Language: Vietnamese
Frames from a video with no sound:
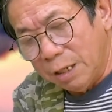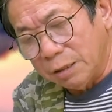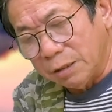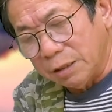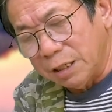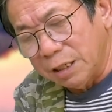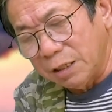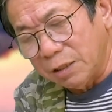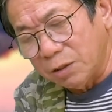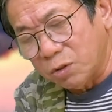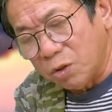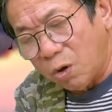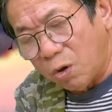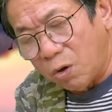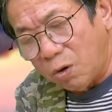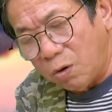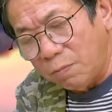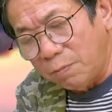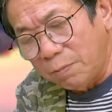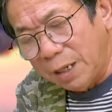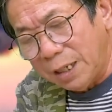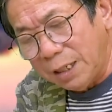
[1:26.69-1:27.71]
Nhìn rõ
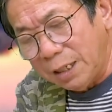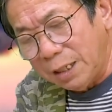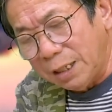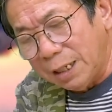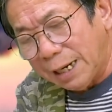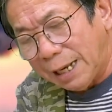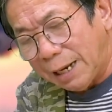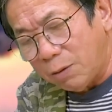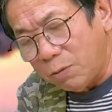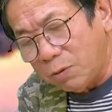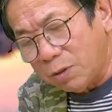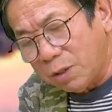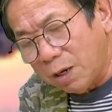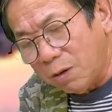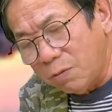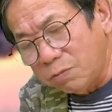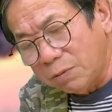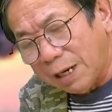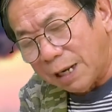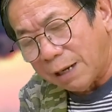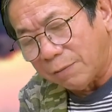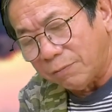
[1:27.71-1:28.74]
mấy lão
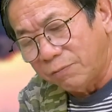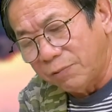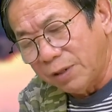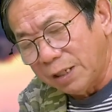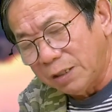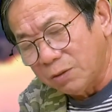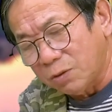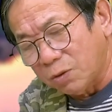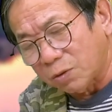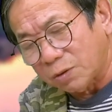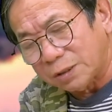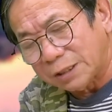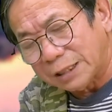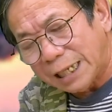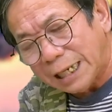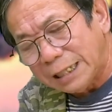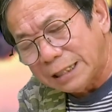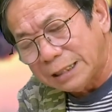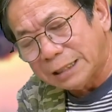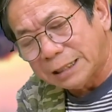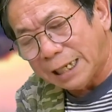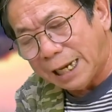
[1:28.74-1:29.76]
không đảng viên còn
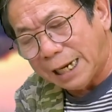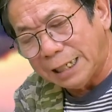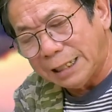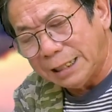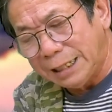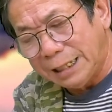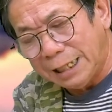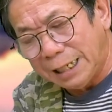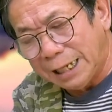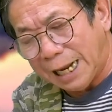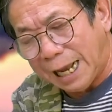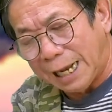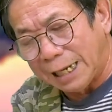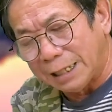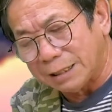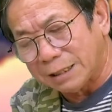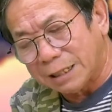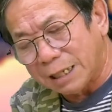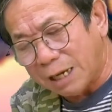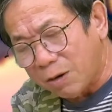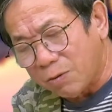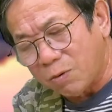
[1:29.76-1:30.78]
săng sái đi lại
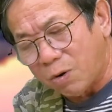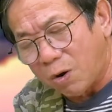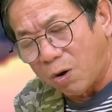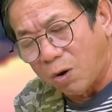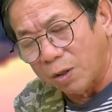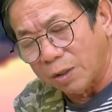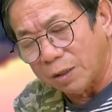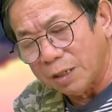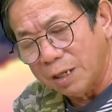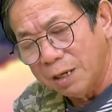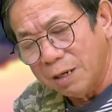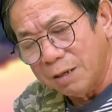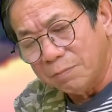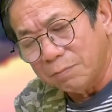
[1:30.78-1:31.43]
trao hỏi,